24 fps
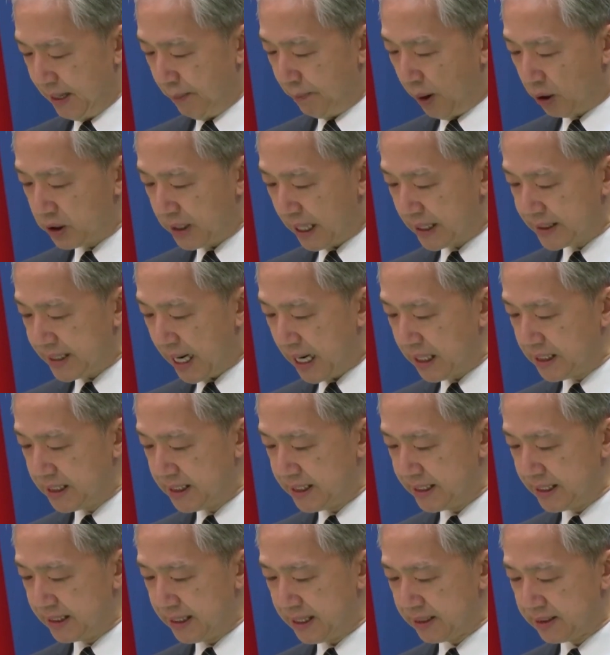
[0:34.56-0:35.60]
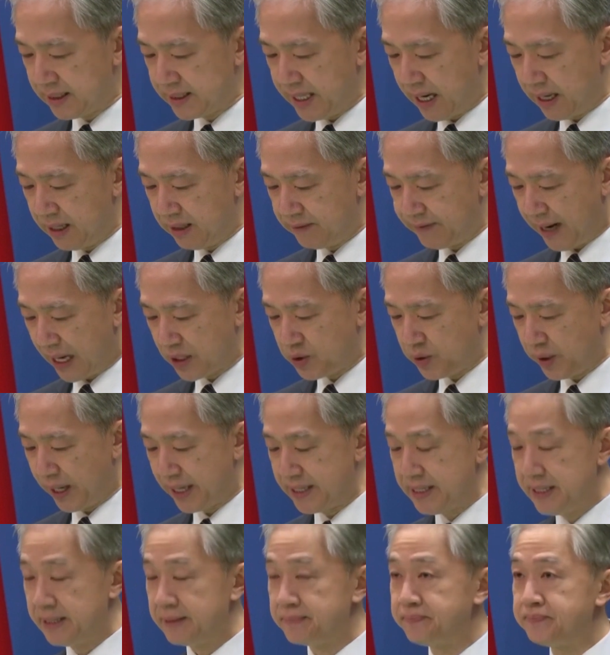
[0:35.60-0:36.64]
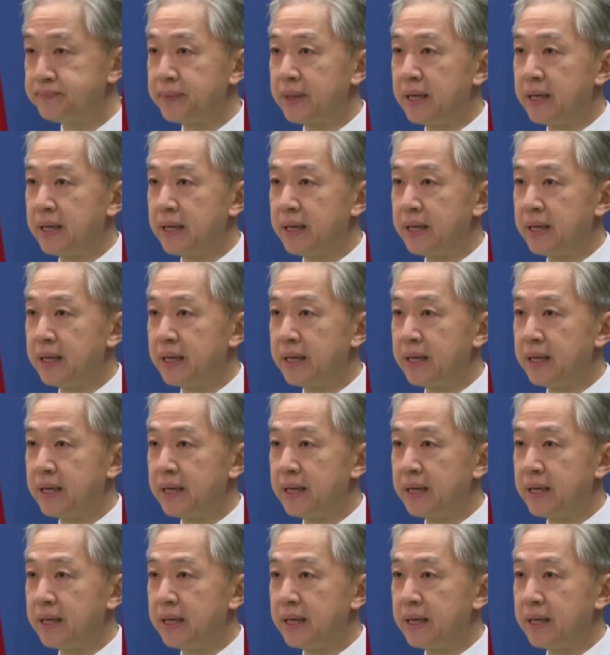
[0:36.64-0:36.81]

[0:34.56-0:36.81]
保障当事人的各项合法权益。